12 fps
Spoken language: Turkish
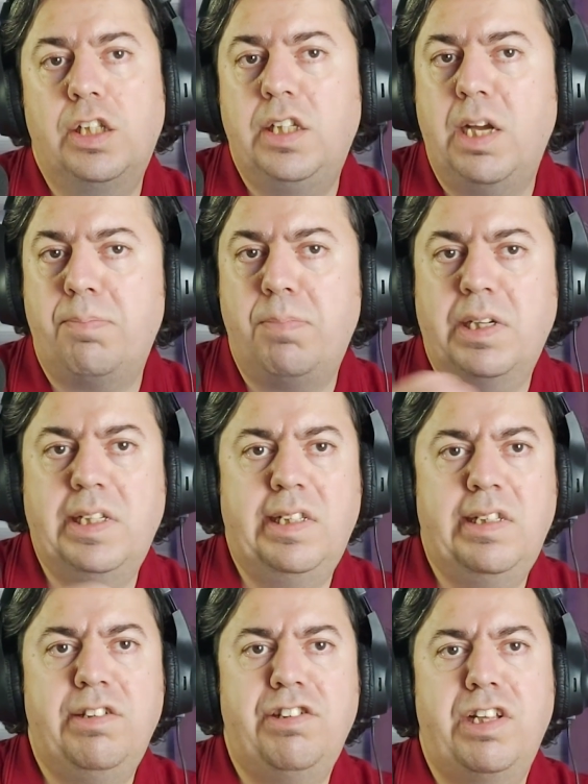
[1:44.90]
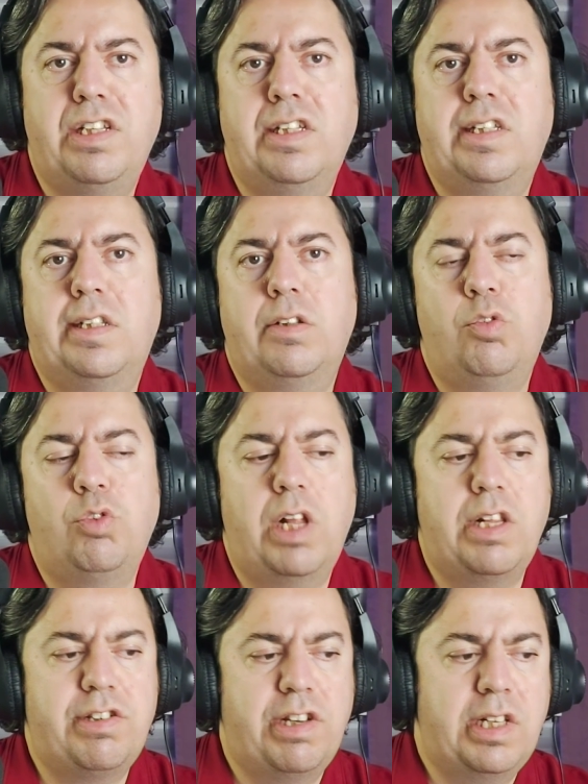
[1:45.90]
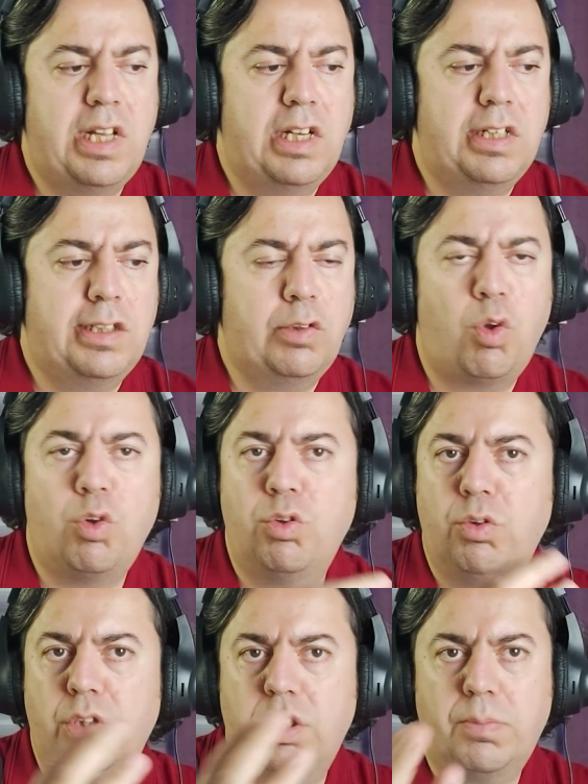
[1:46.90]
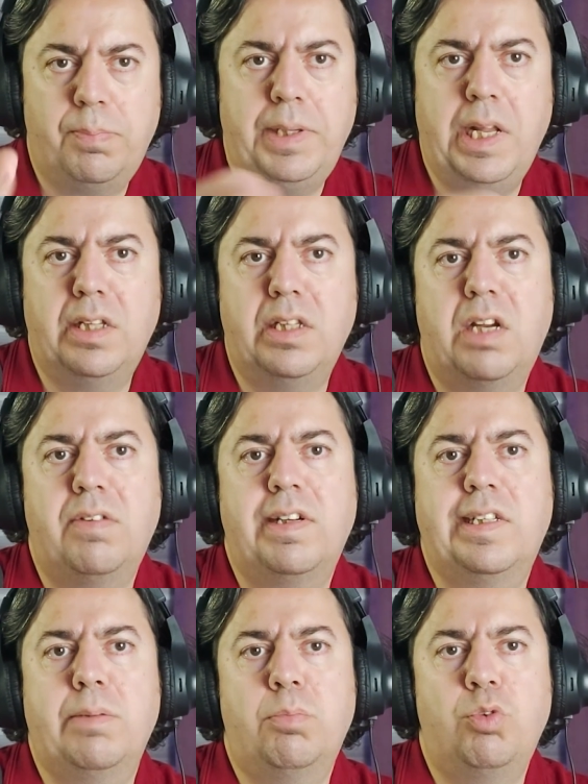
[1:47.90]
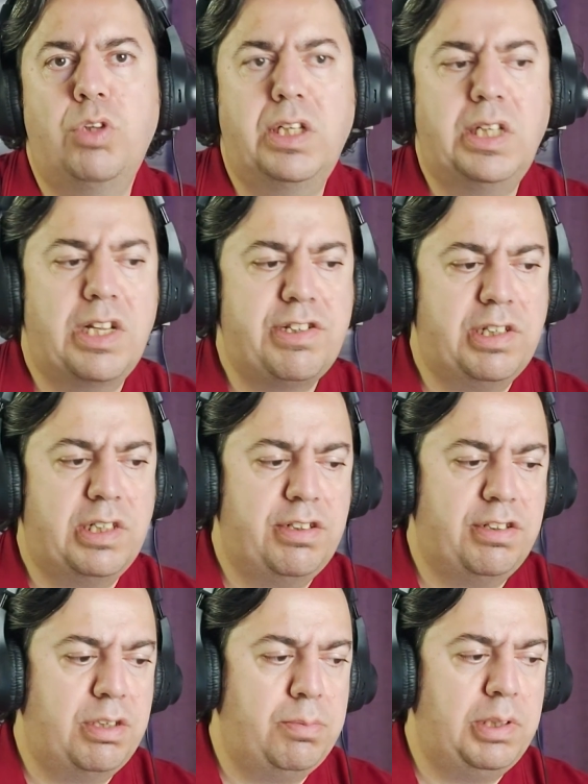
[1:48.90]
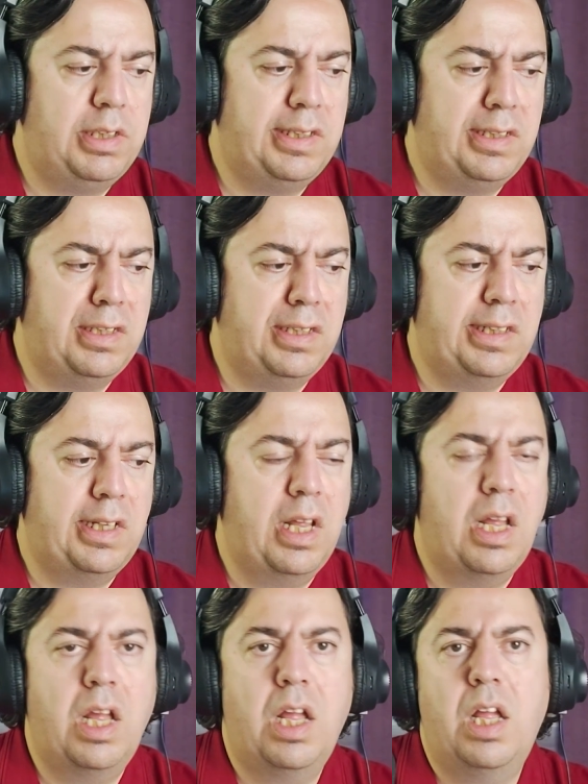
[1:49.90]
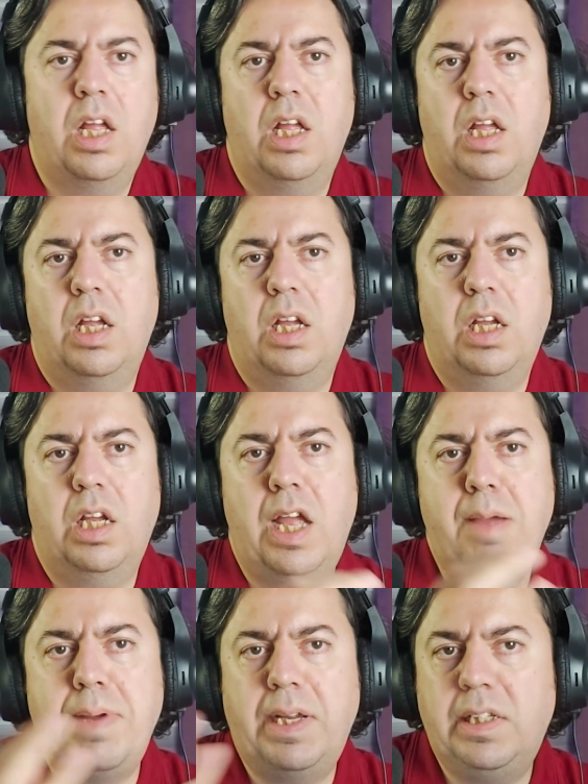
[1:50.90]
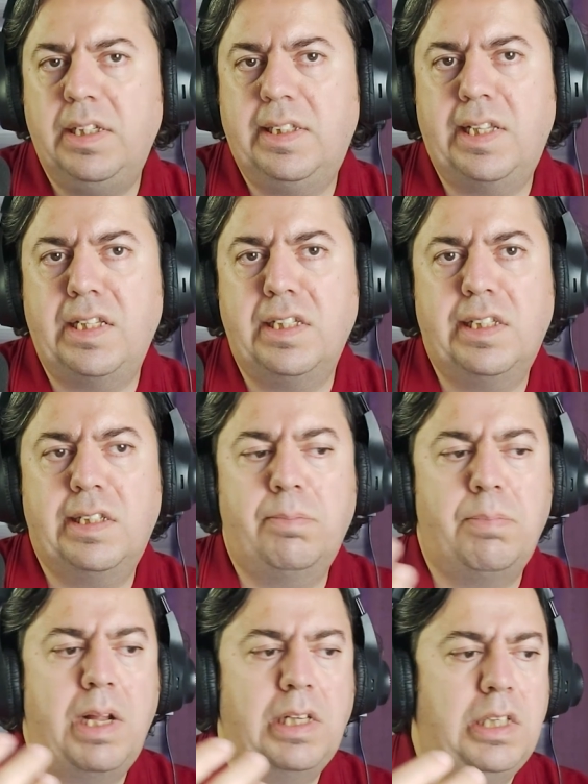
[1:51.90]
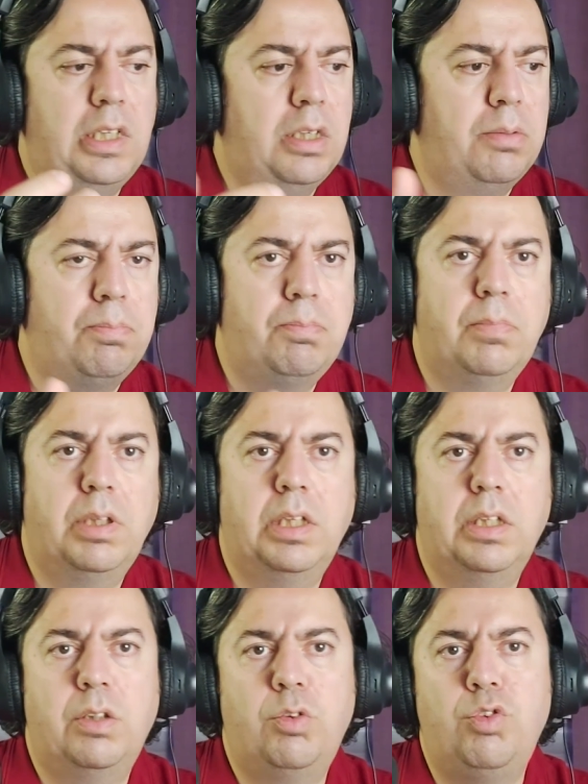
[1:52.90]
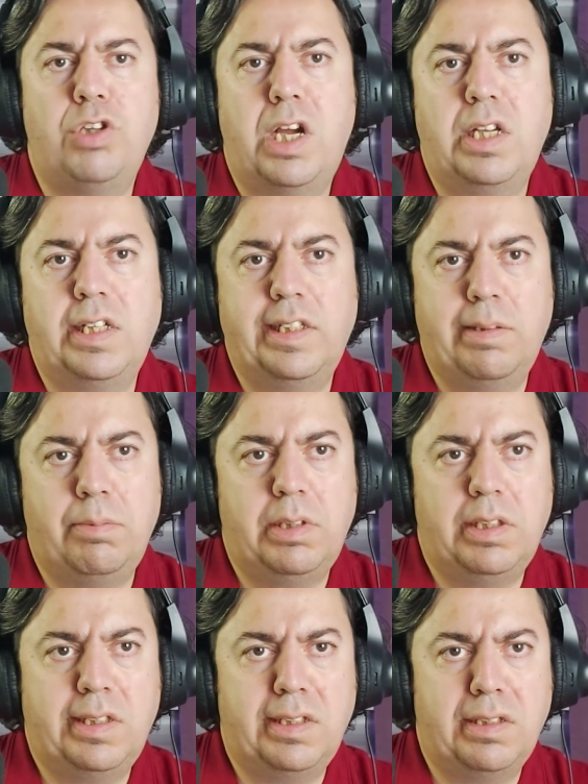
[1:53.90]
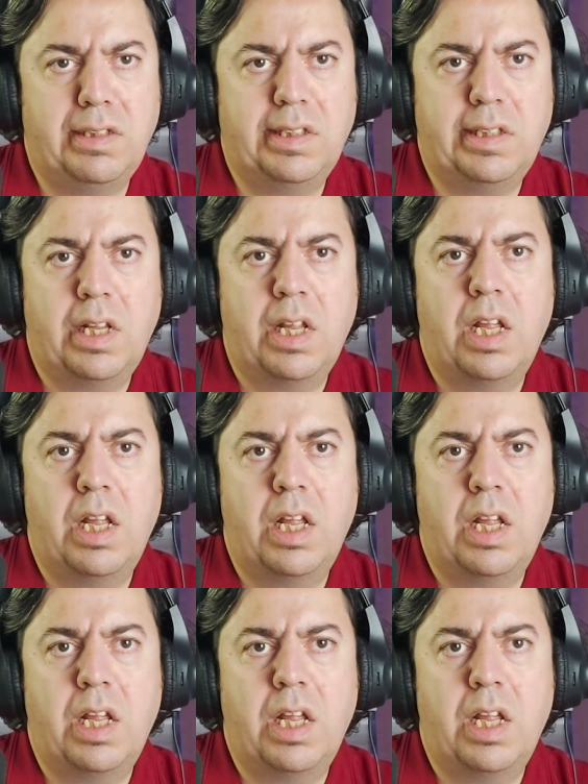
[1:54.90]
Yapmak isteyeceğiniz güzel şeyler, son planlar varsa bunları gerçekleştirebilirsiniz. Ee, emekliyseniz belki e, dünyayı gezebilirsiniz